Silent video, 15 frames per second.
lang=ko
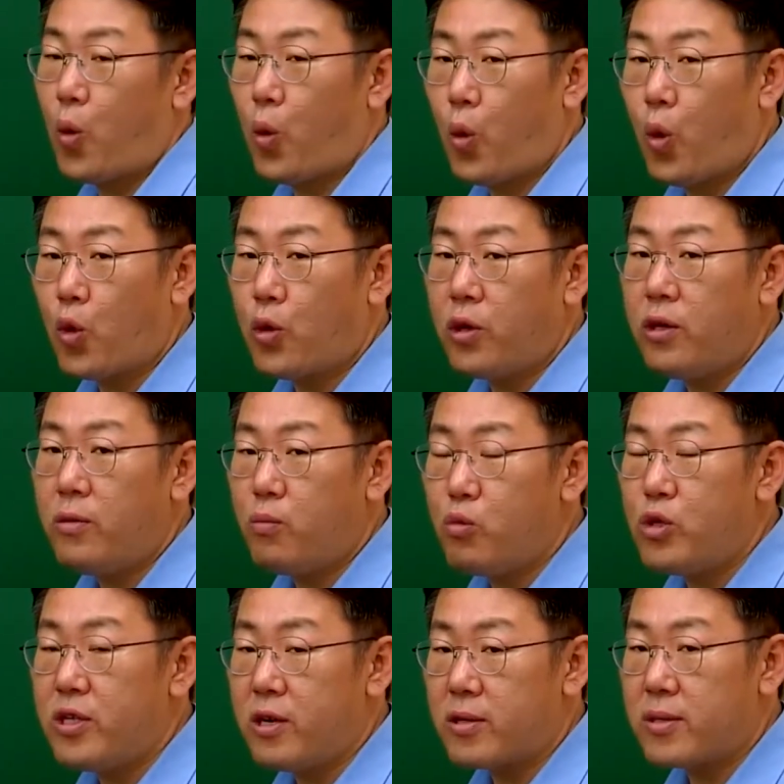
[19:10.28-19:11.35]
고르는
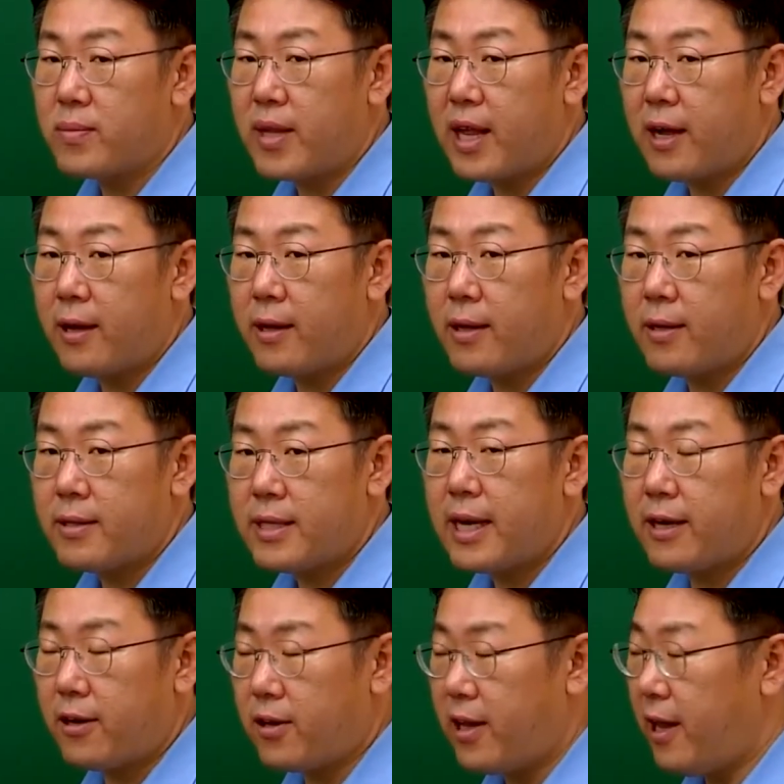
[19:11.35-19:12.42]
문제였습니다. 자,
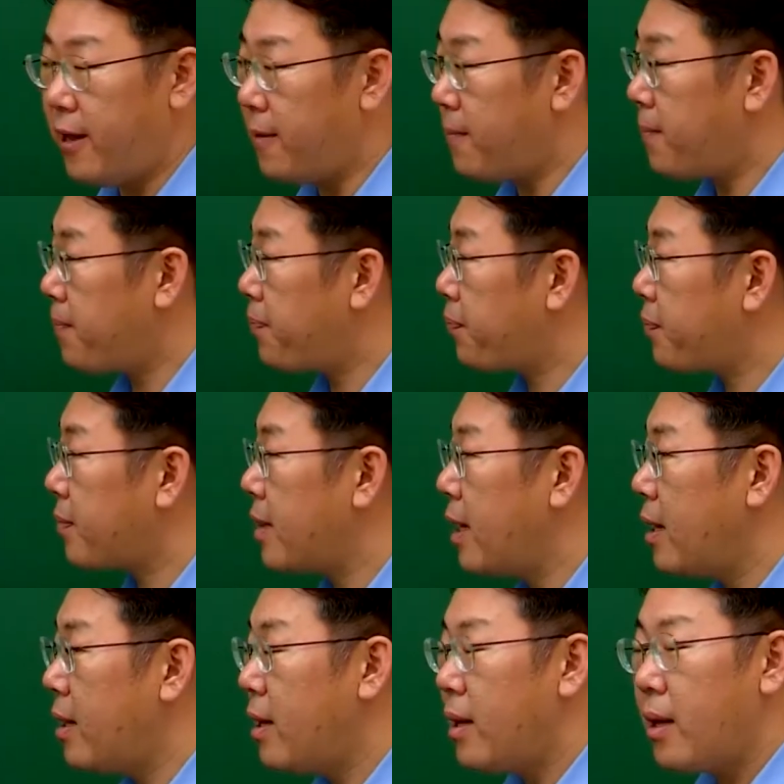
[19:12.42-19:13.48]
그런데
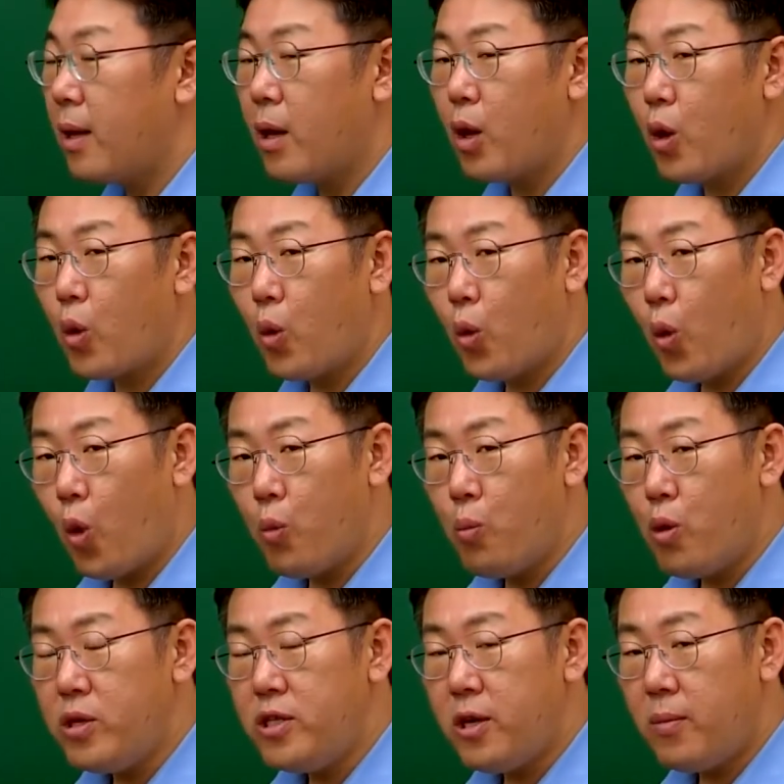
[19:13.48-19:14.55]

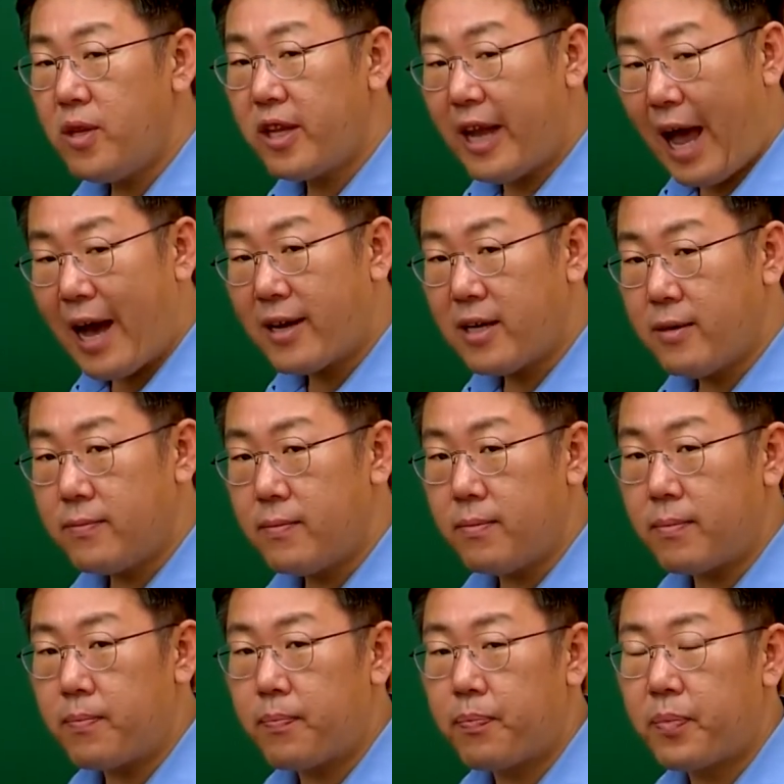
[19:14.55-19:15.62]
공무원 시험은
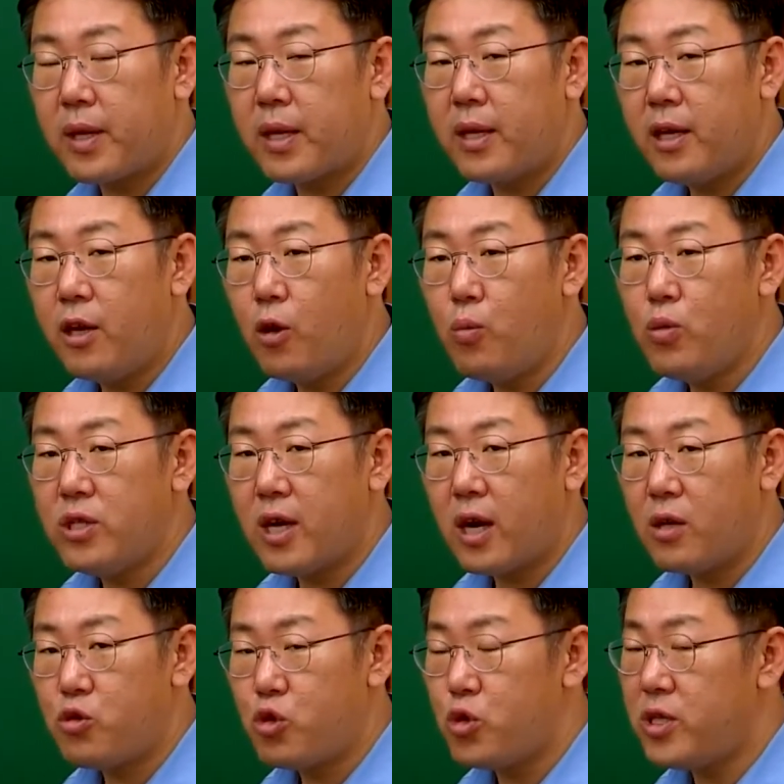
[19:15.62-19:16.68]
가끔 이런
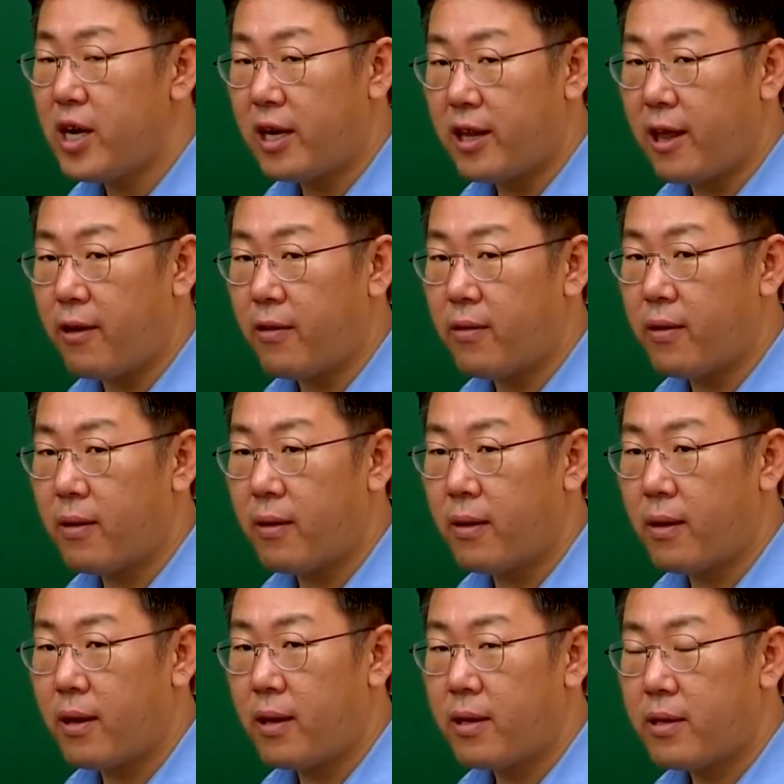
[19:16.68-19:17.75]
문제가 출제가 돼요.
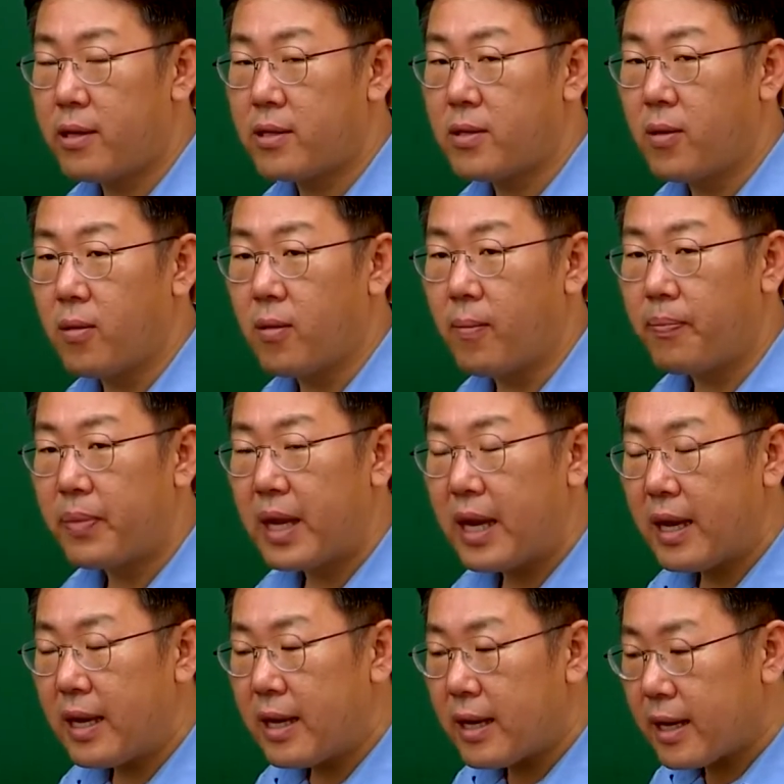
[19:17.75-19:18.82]
그래서
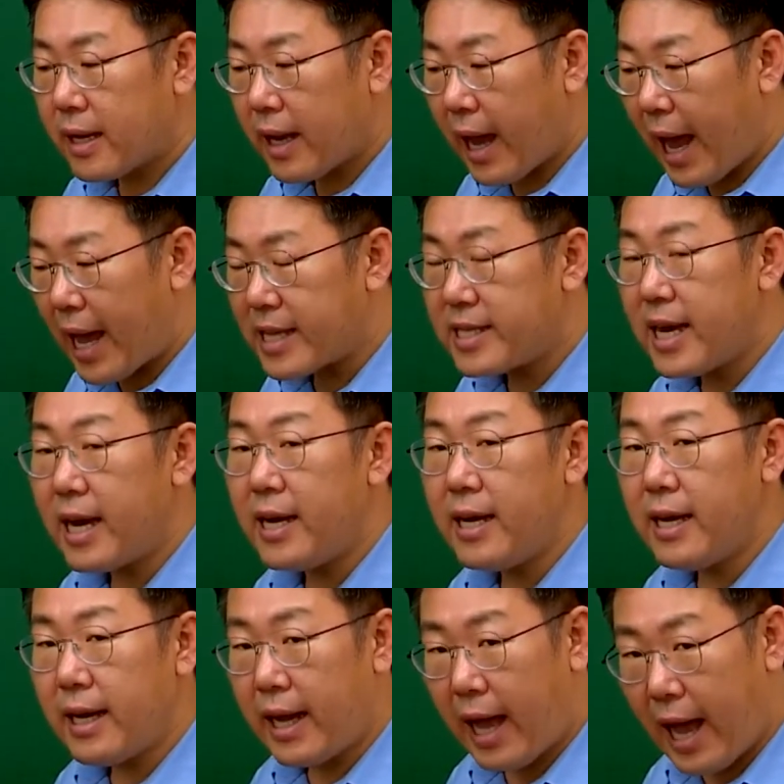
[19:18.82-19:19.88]
가장
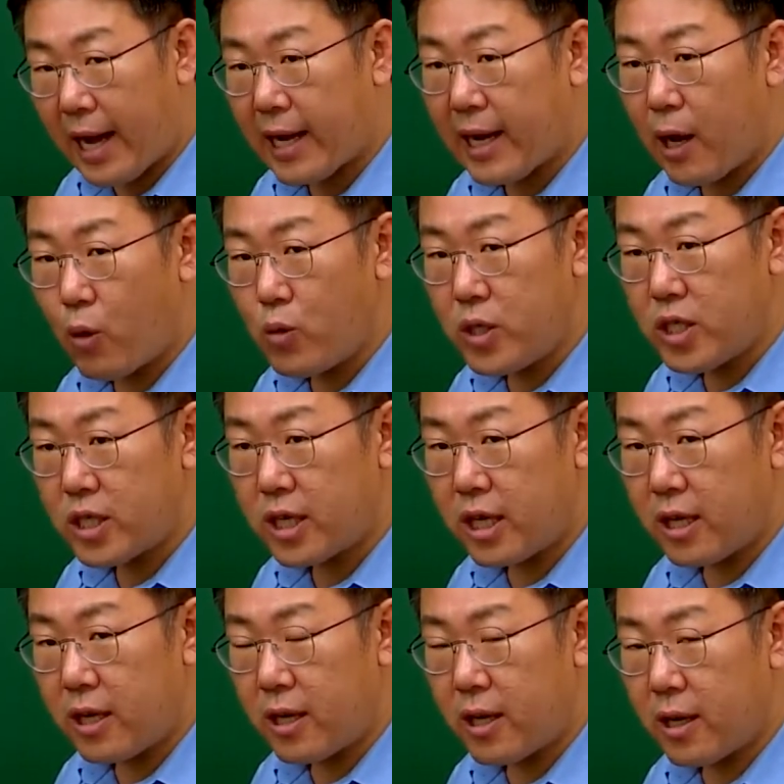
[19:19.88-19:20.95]
가까운
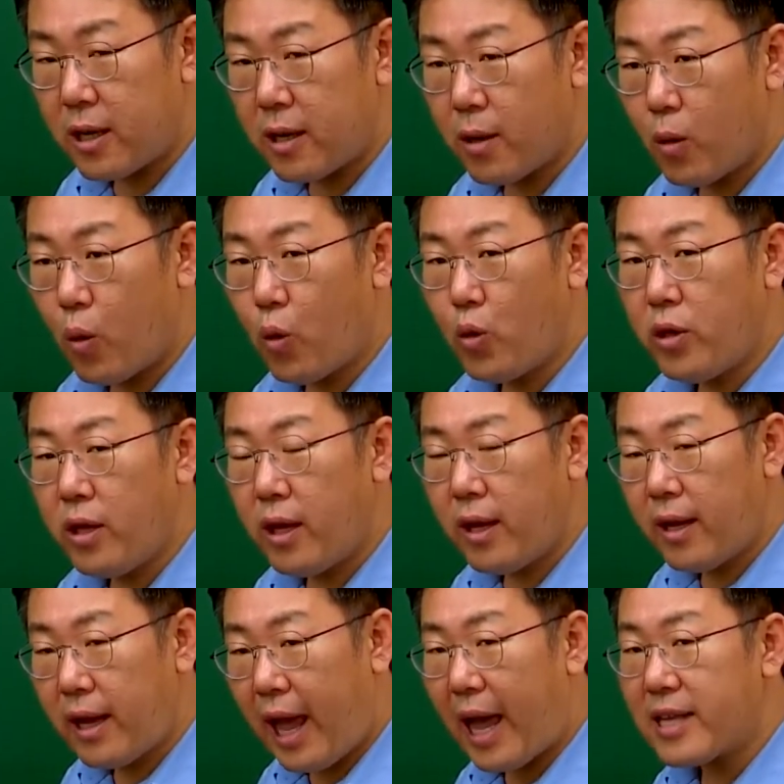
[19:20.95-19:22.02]
시기 혹은
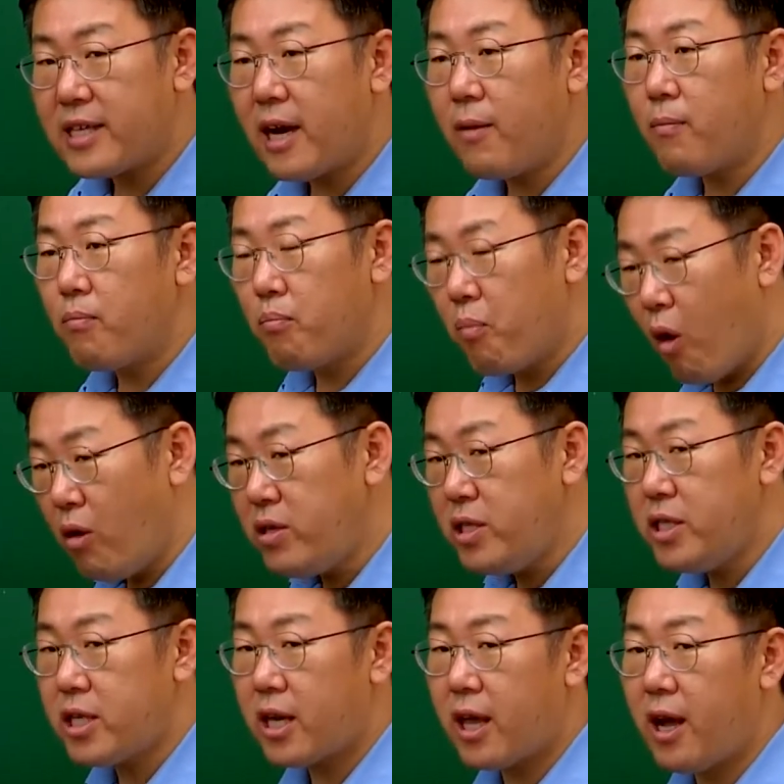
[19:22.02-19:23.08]
가장 먼
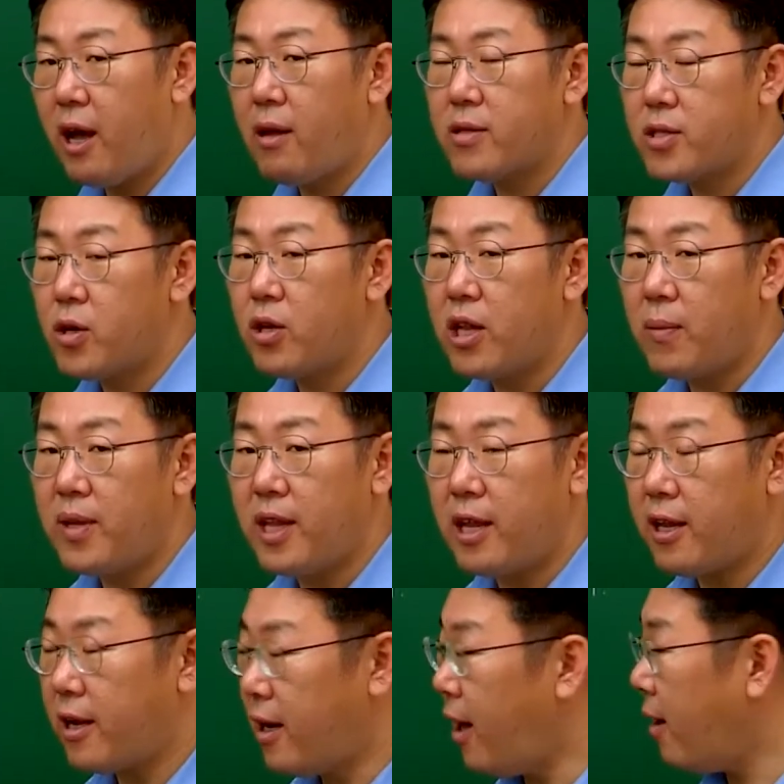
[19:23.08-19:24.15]
시기가 정답이
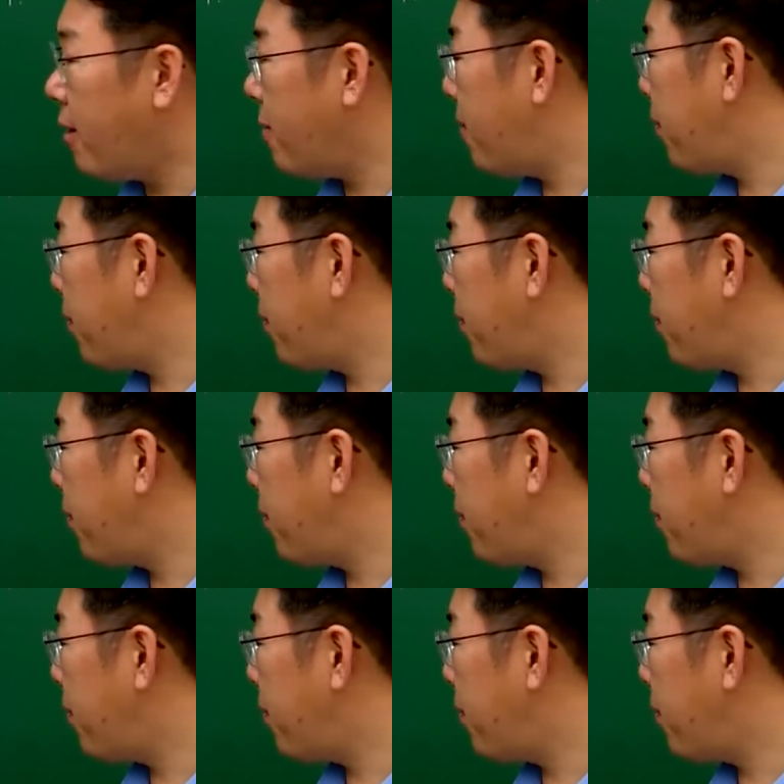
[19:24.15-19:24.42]
되니까